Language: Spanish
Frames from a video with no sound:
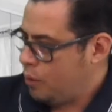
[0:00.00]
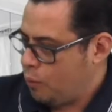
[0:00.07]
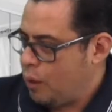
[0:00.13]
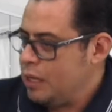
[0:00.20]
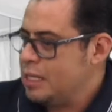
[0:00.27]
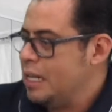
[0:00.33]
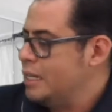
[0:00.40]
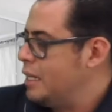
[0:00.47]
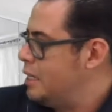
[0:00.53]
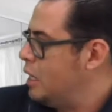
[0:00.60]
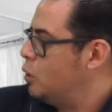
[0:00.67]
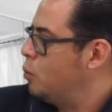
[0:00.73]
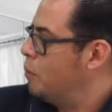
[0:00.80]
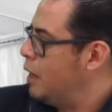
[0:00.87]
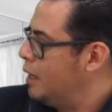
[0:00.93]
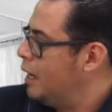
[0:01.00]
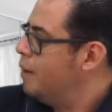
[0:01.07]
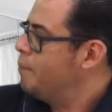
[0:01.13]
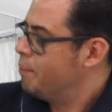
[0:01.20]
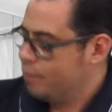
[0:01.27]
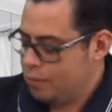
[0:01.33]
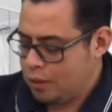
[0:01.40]
cuál es la esencia de tu marca,
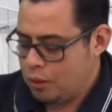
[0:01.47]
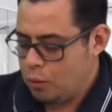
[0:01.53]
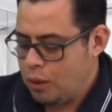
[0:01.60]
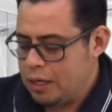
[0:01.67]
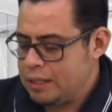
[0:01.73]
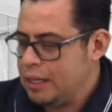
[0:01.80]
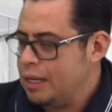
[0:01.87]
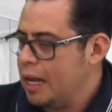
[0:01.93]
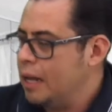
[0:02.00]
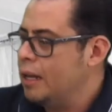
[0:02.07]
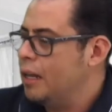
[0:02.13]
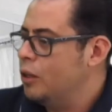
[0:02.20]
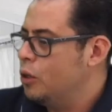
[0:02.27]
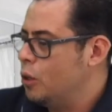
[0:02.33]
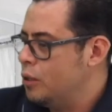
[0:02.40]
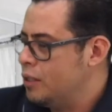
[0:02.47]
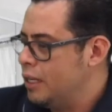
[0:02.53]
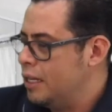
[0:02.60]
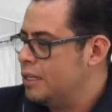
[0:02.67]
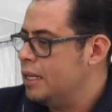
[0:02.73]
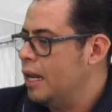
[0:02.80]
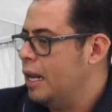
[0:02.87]
cuáles serían
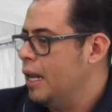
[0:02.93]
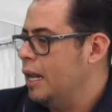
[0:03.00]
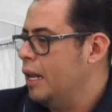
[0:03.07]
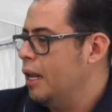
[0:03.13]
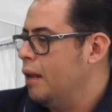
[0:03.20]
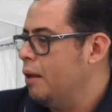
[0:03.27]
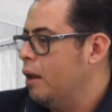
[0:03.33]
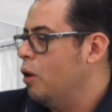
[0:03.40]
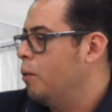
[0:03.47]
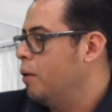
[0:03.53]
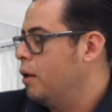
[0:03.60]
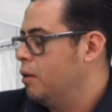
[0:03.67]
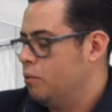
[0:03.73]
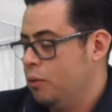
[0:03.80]
entonces, eh, eh,